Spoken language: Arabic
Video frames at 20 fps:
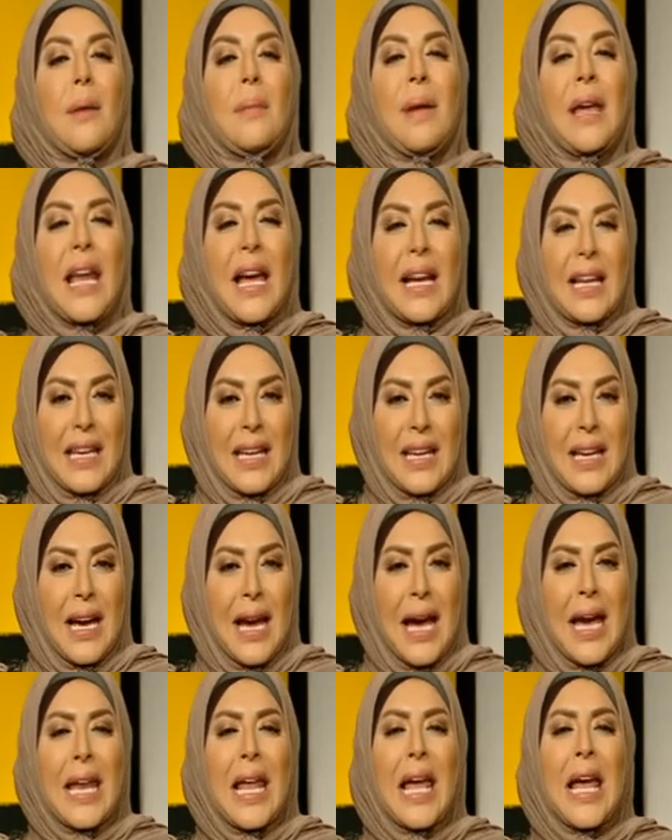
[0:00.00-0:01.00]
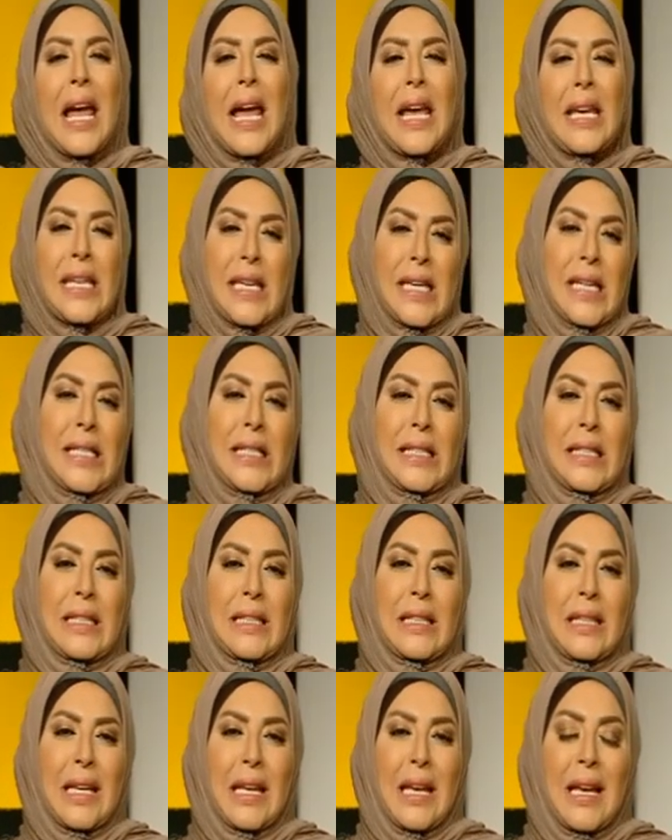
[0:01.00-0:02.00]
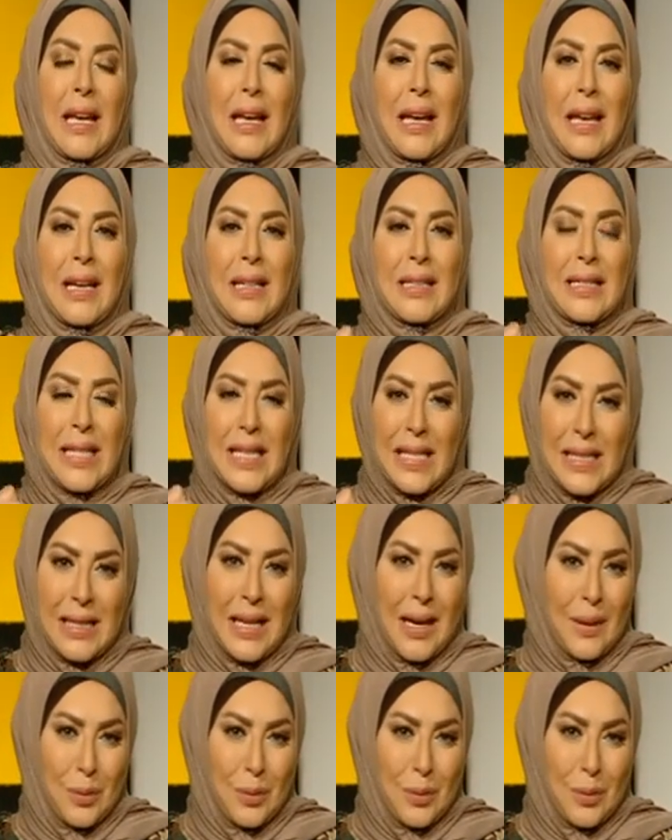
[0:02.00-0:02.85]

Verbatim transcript: ملك على هيئة سيدنا